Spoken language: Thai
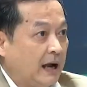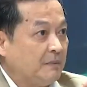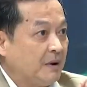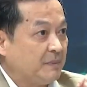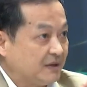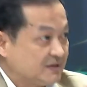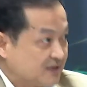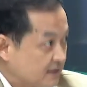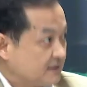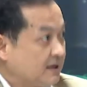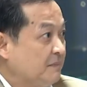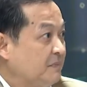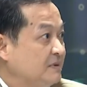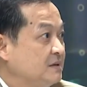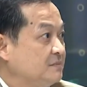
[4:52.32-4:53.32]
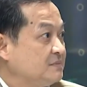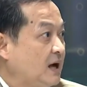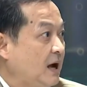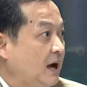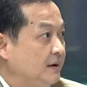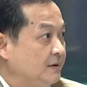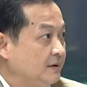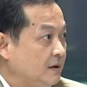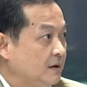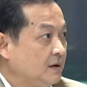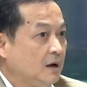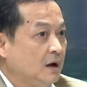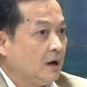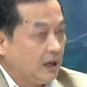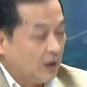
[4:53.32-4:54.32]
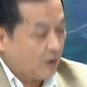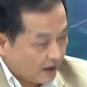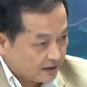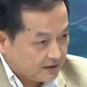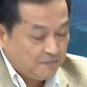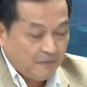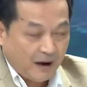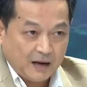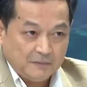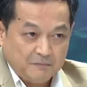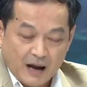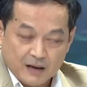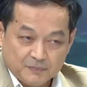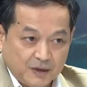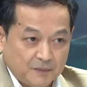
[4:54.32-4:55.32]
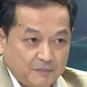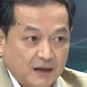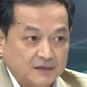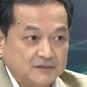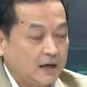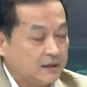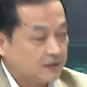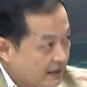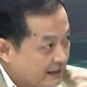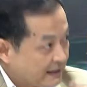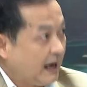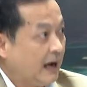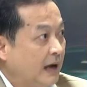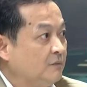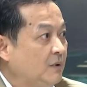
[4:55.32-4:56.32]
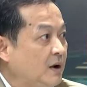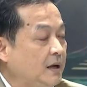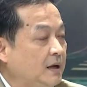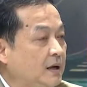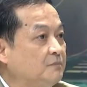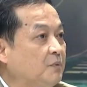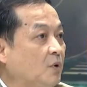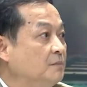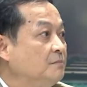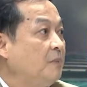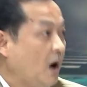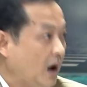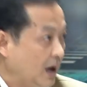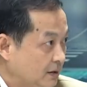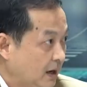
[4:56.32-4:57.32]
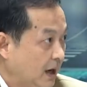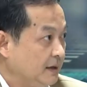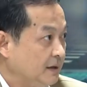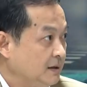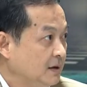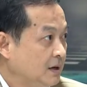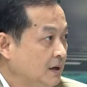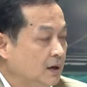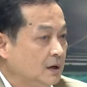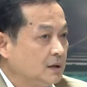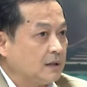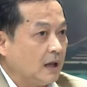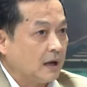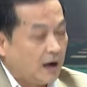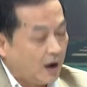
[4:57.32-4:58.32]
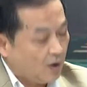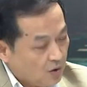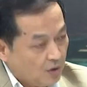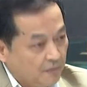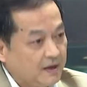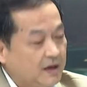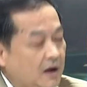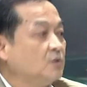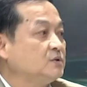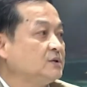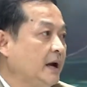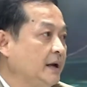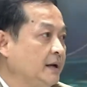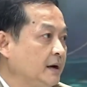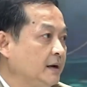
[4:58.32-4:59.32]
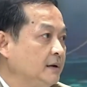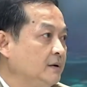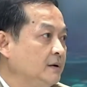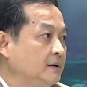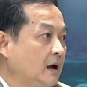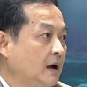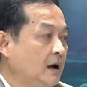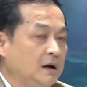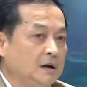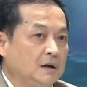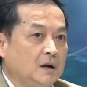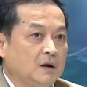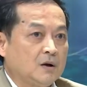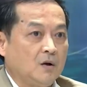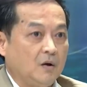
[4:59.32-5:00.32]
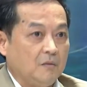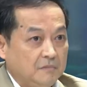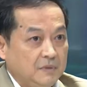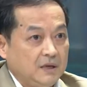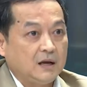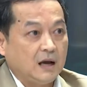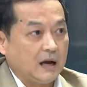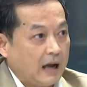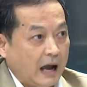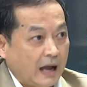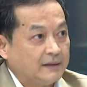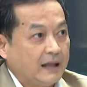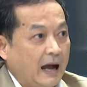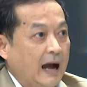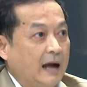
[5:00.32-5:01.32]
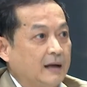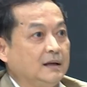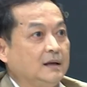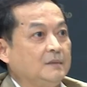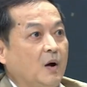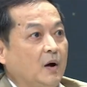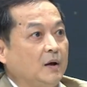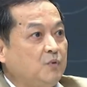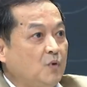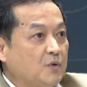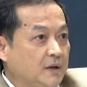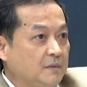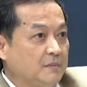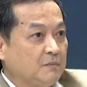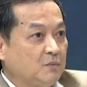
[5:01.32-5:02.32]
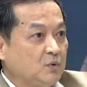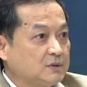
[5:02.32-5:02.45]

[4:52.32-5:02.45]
มาเป็นศาสนาประจำชาติเนี่ยเราอธิบายปากเปียกปากแฉตั้งนานว่าเหตุผลเพราะอะไรแต่เขาก็ไม่เข้าใจกันนะฮะ ก็มีการด่ากันเลยบอกไอ้พวกนี้มันมุส